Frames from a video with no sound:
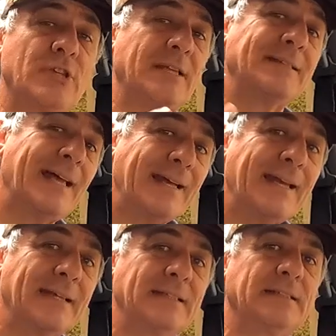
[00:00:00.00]
sean tan
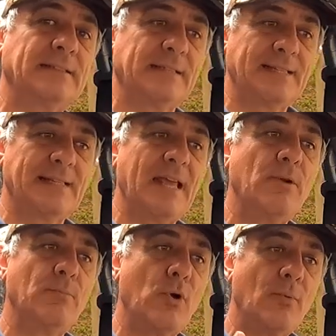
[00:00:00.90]
grandes, que sean
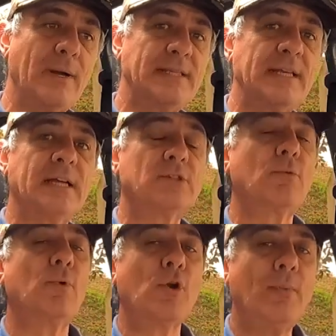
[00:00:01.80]
un poco más chicas o
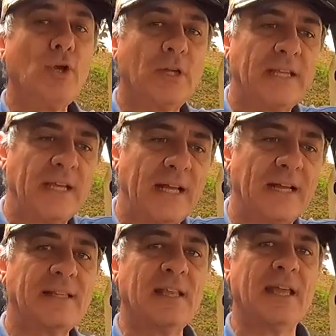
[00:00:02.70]
por lo menos que
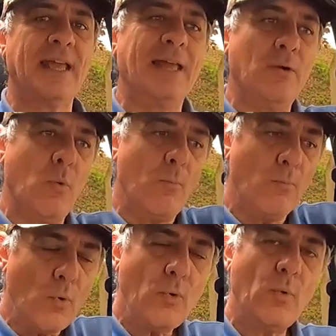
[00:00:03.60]
tengan un
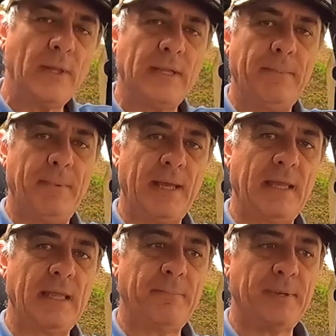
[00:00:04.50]
muy buen despeje
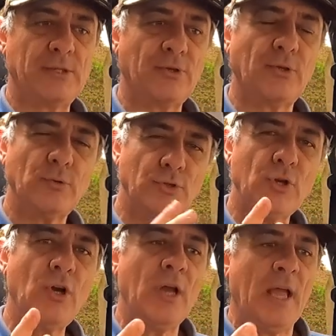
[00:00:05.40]
del piso.
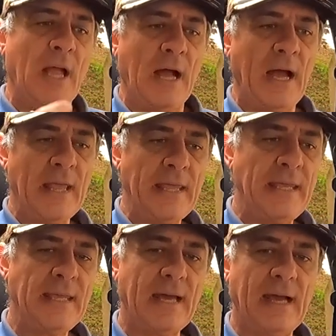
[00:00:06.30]
Incluso
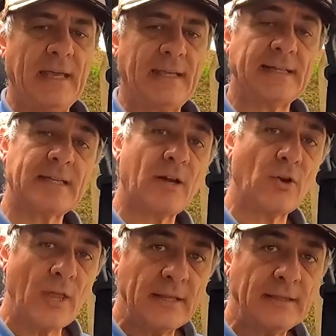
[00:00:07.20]
hay, hay casas
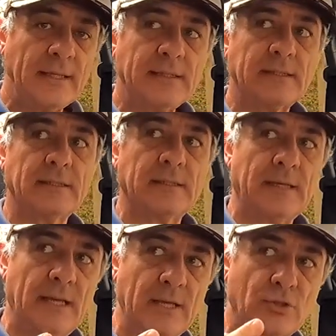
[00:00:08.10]
rodantes,
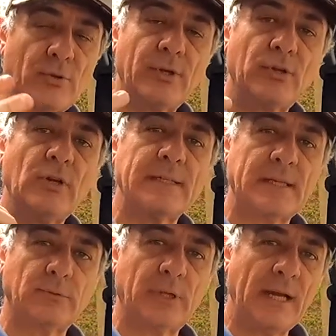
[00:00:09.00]
eh, sobre todo las
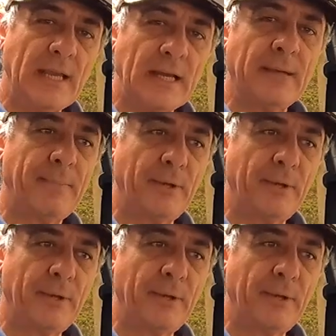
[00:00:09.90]
australianas,